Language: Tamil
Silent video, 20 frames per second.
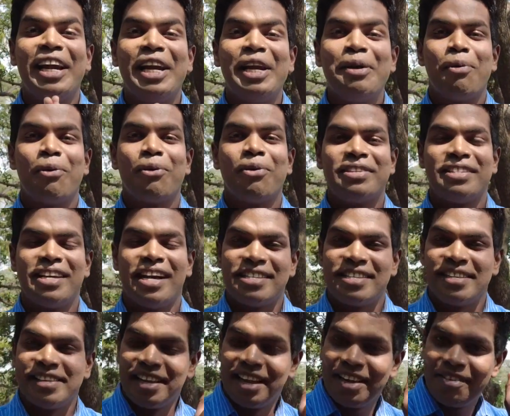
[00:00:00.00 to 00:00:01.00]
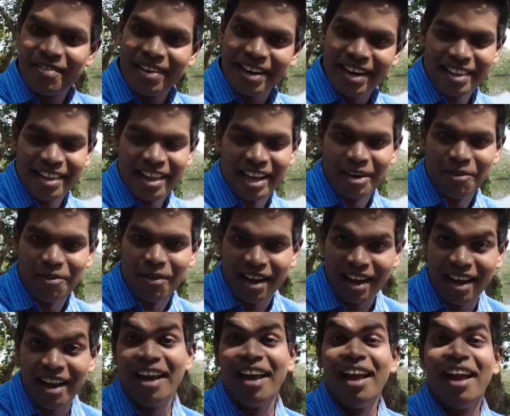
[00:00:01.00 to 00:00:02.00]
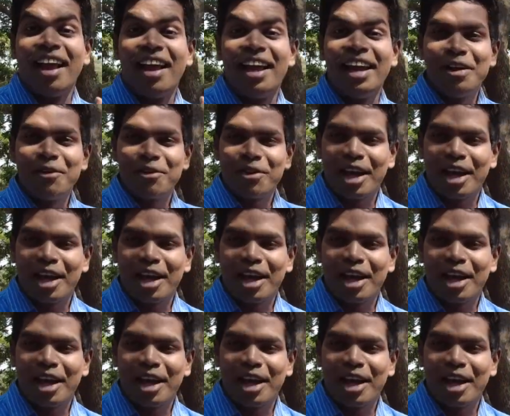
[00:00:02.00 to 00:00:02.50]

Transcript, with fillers: கண்டிப்பாக உங்களுக்கு சான்ஸ் இருந்தால் வேடந்தாங்கள் வாங்க இன்றைக்கி